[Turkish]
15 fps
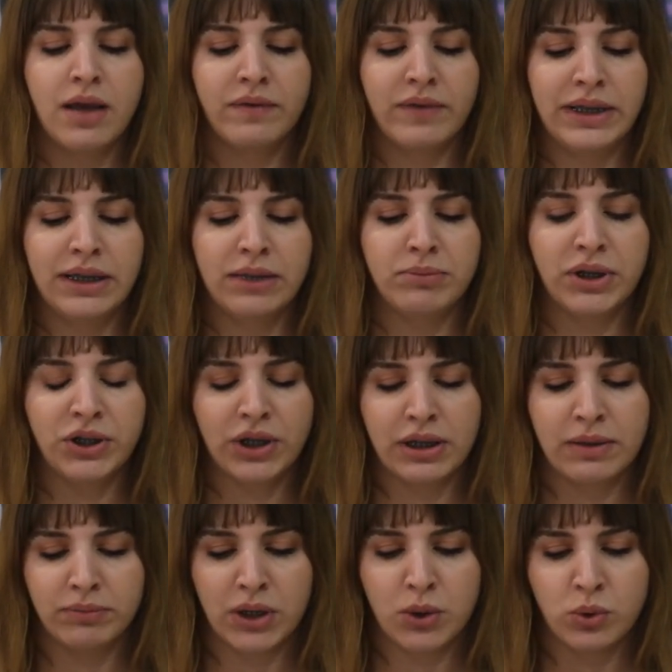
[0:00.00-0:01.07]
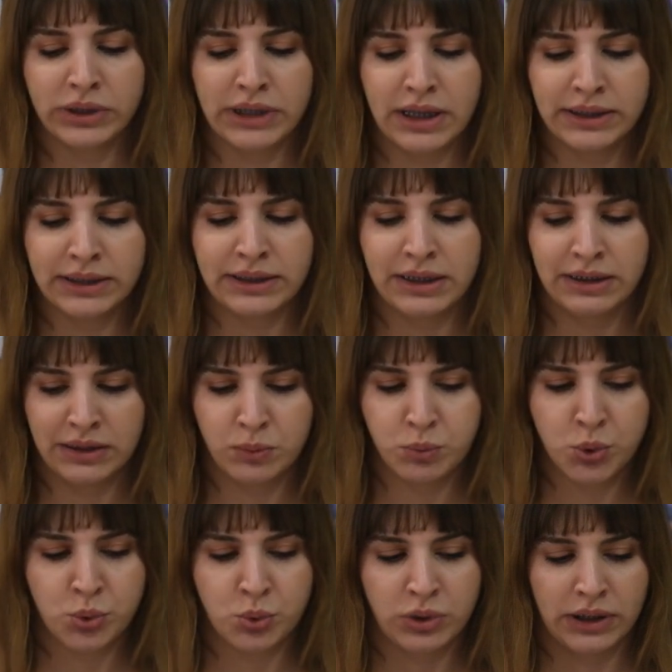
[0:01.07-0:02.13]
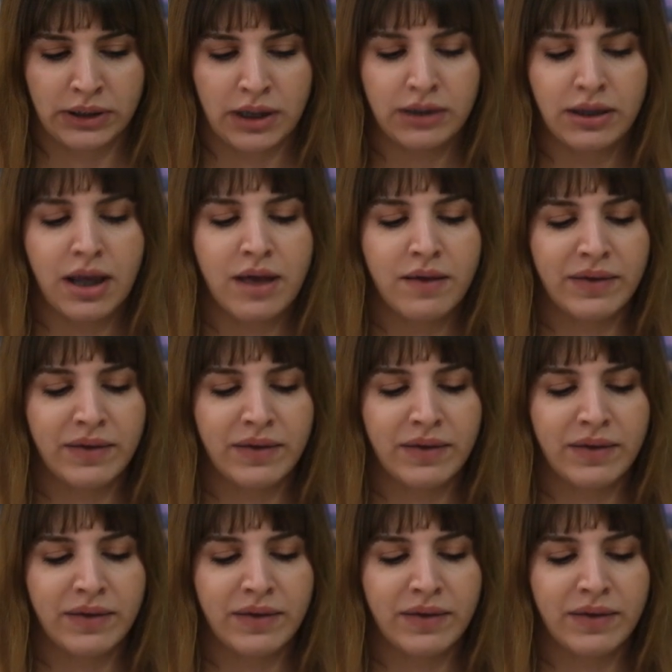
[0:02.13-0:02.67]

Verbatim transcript: ve 25 Ekim'de gözaltına alınıp tutuklanan